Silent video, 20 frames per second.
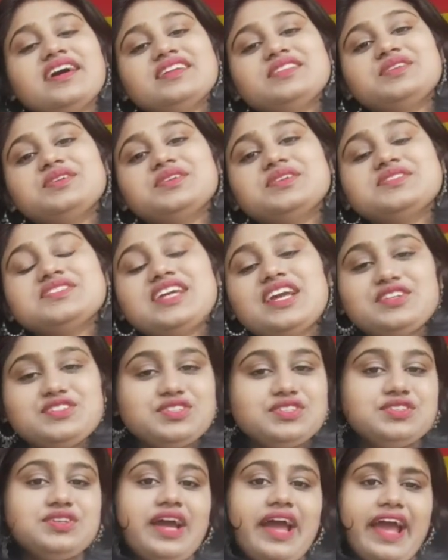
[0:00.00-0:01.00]
তো সেই
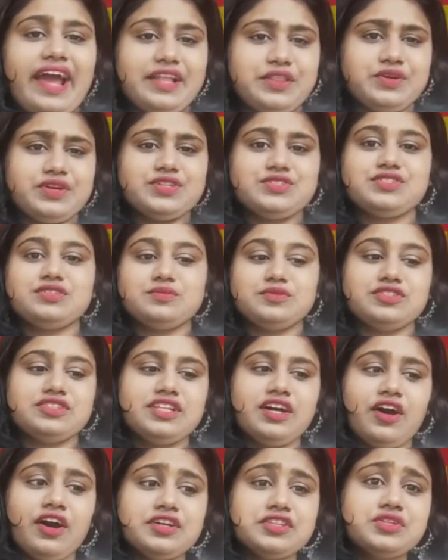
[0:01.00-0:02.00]
জন্য এত কিছুর
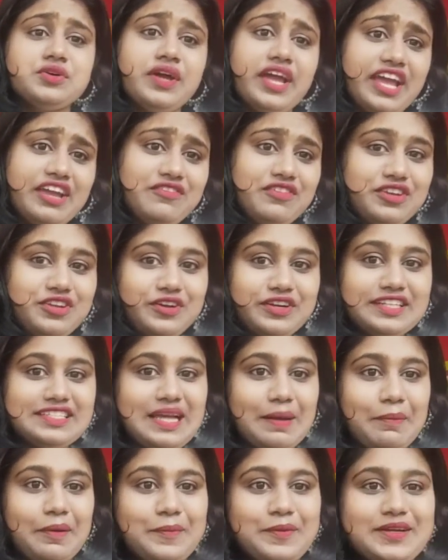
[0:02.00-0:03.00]
মধ্যে হয়তো এই ভিডিওটা
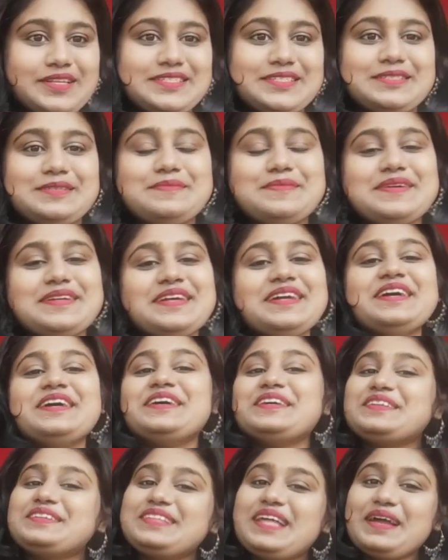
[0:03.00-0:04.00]
চাপা পড়ে যেতে পারে
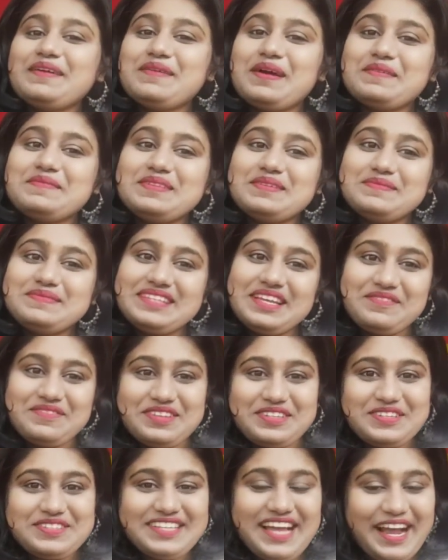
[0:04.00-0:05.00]
তো তাই ভাবলাম যে এই
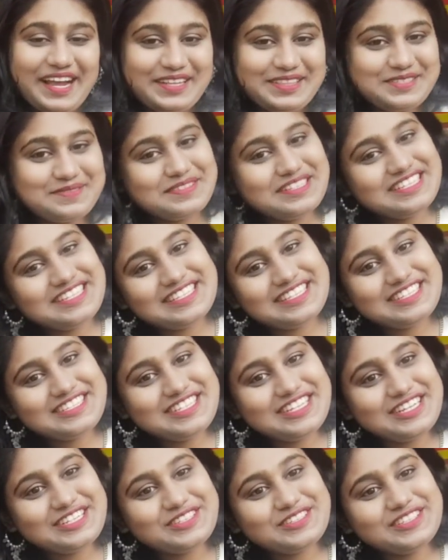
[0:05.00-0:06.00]
ভিডিওটা আগে তোমাদের সাথে
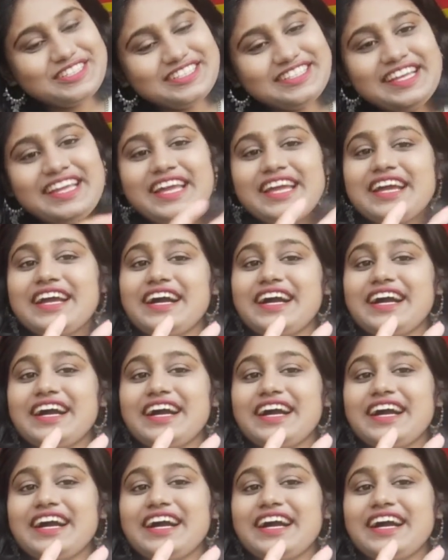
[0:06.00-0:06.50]
শেয়ার করে দিই